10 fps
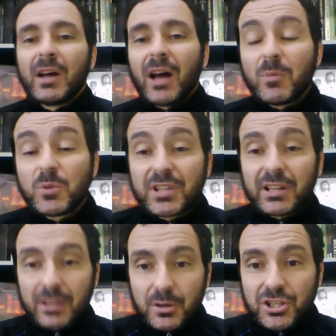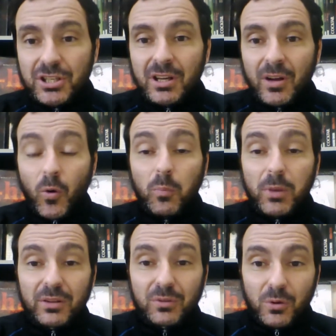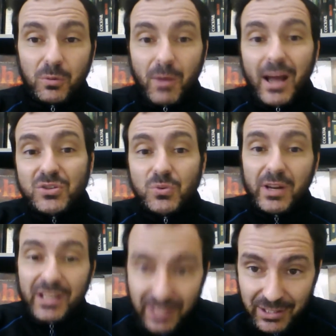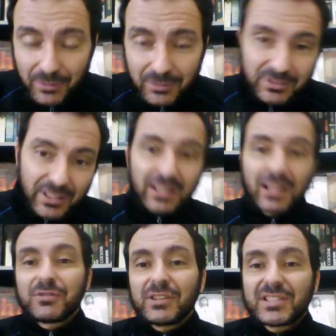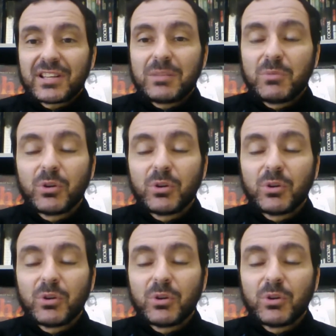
a música Touch completou mais um aninho, né? Que ela foi lançada em